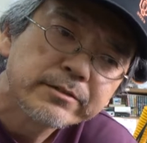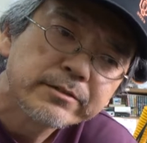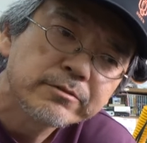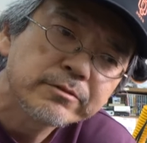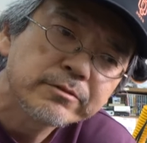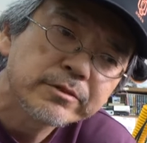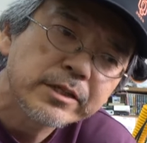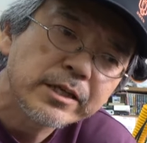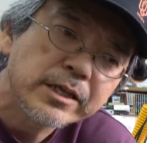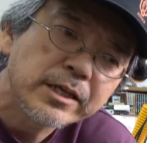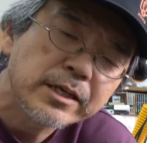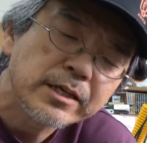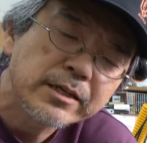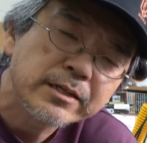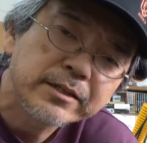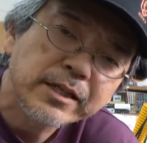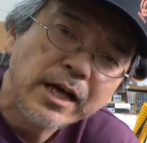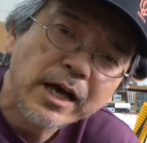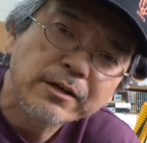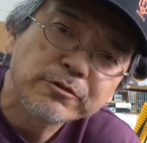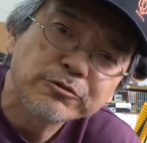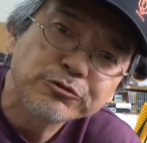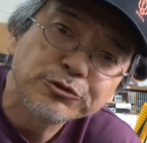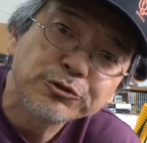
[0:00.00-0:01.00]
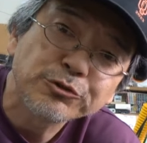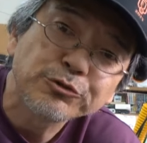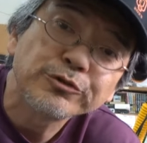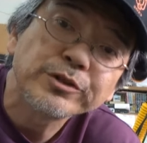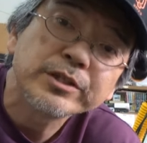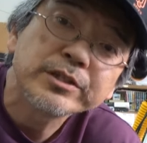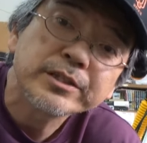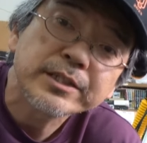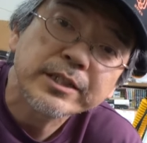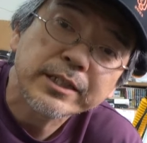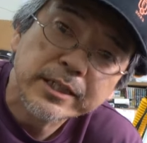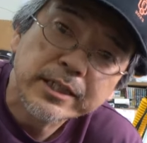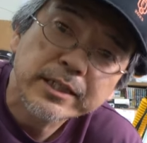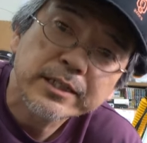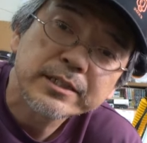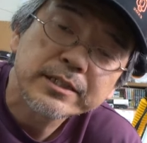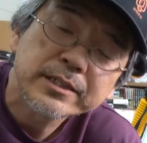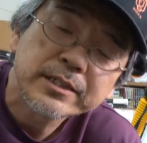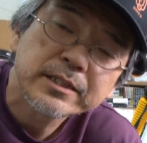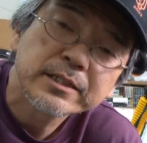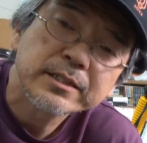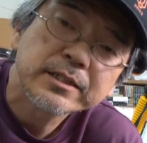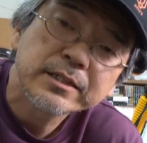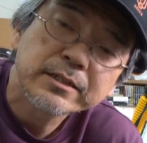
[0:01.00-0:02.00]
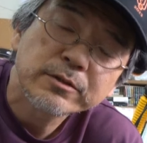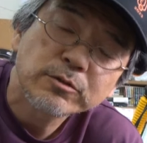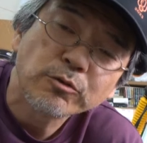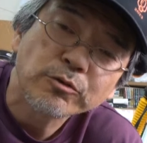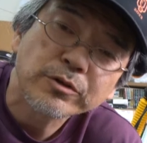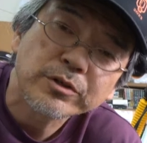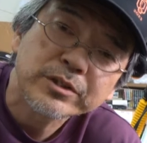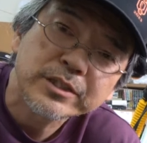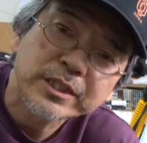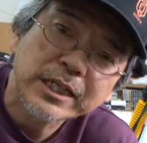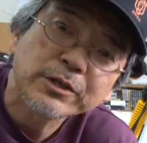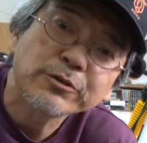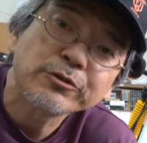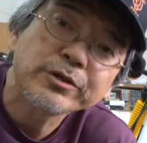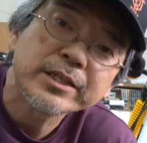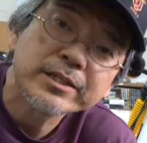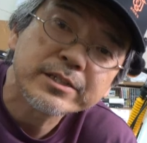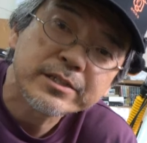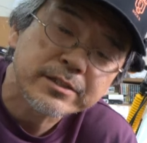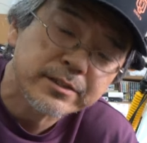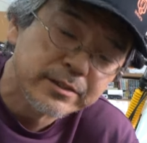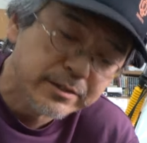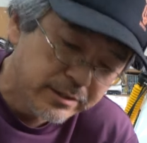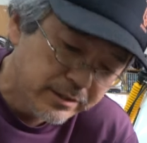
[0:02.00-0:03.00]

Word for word: で、タール状のやつがね、こう茶色いやつ